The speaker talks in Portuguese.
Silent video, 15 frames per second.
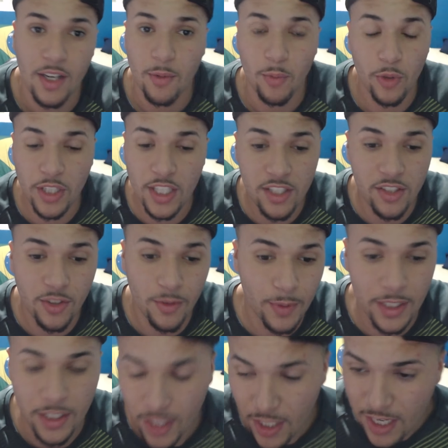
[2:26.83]
Por isso,
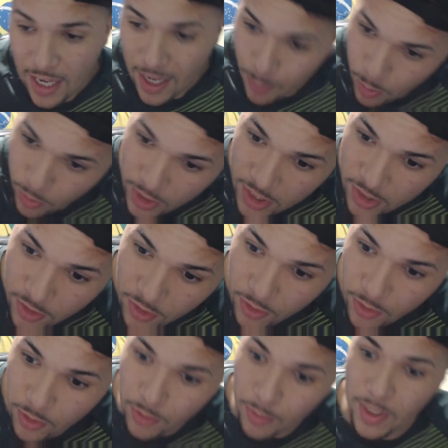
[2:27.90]
mano, é por isso que
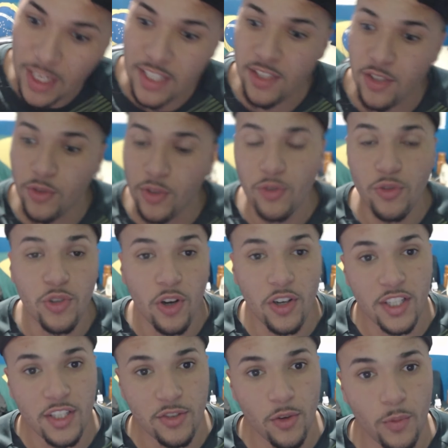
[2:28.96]
o Brasil não joga
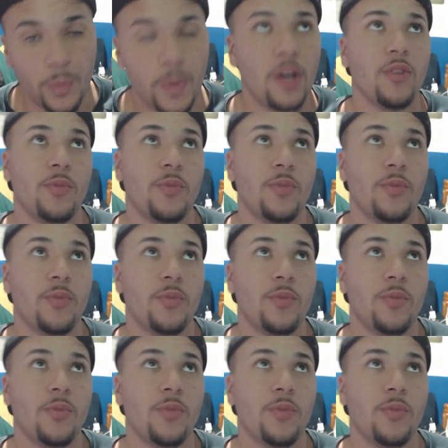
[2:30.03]
em São Paulo.